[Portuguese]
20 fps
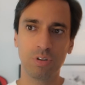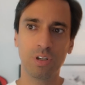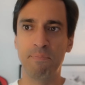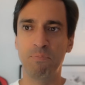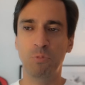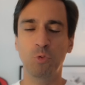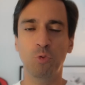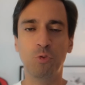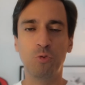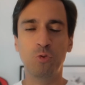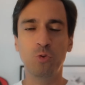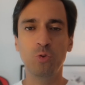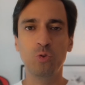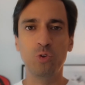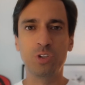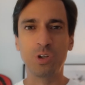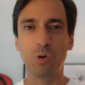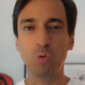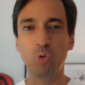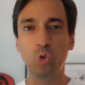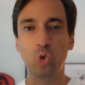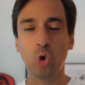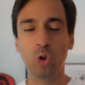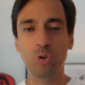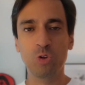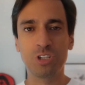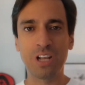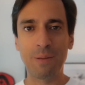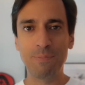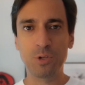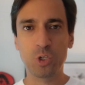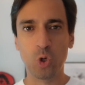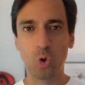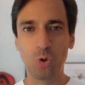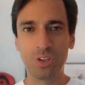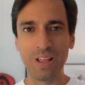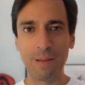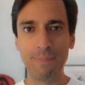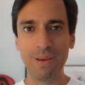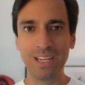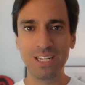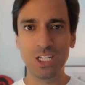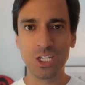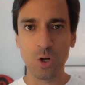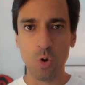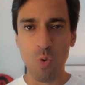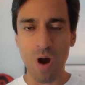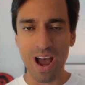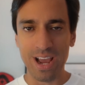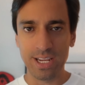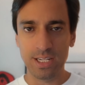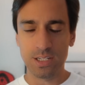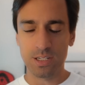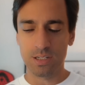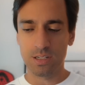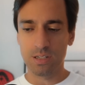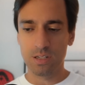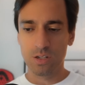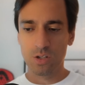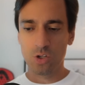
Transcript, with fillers: No fundo, são todos absolutamente iguais,